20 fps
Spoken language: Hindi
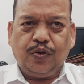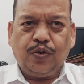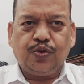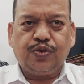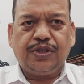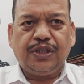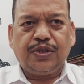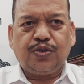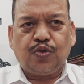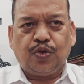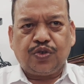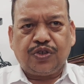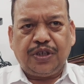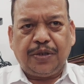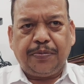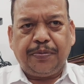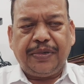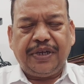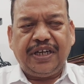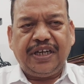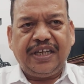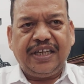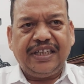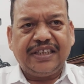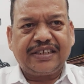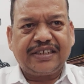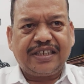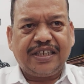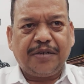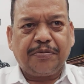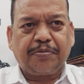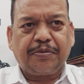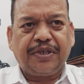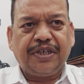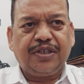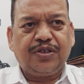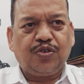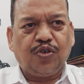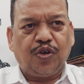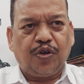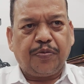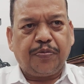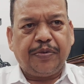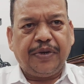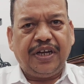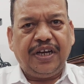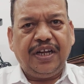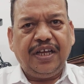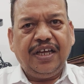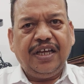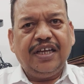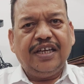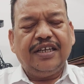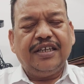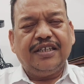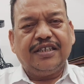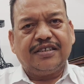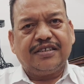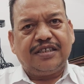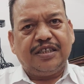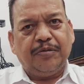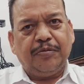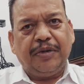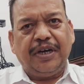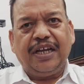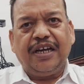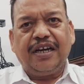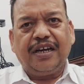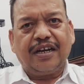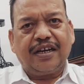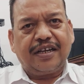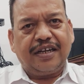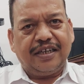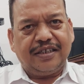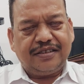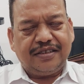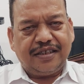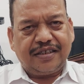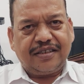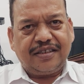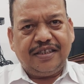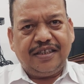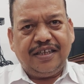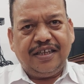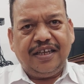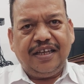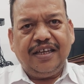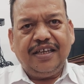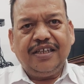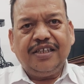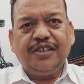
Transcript: उसे त्वचा पर स्क्रब के तौर पर इस्तेमाल कर सकते हैं